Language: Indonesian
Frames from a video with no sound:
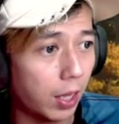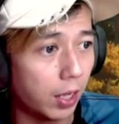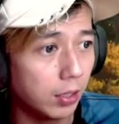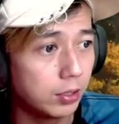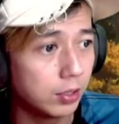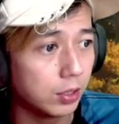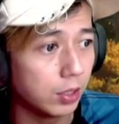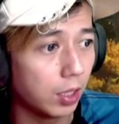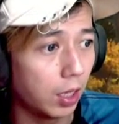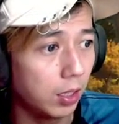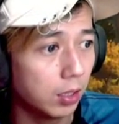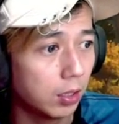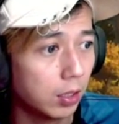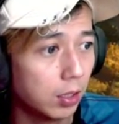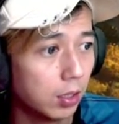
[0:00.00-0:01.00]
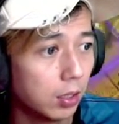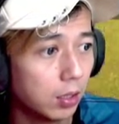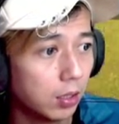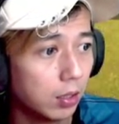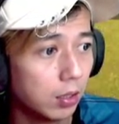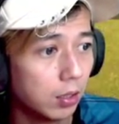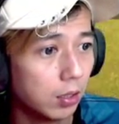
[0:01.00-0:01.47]
ya di sini ya.
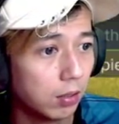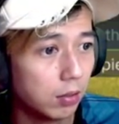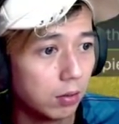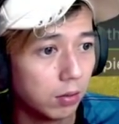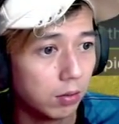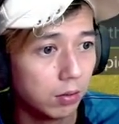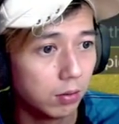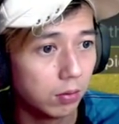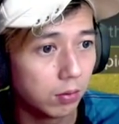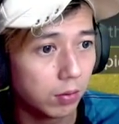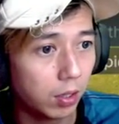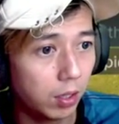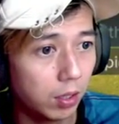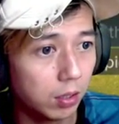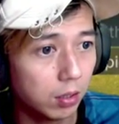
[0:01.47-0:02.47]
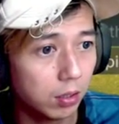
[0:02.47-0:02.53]
Oke. Okay.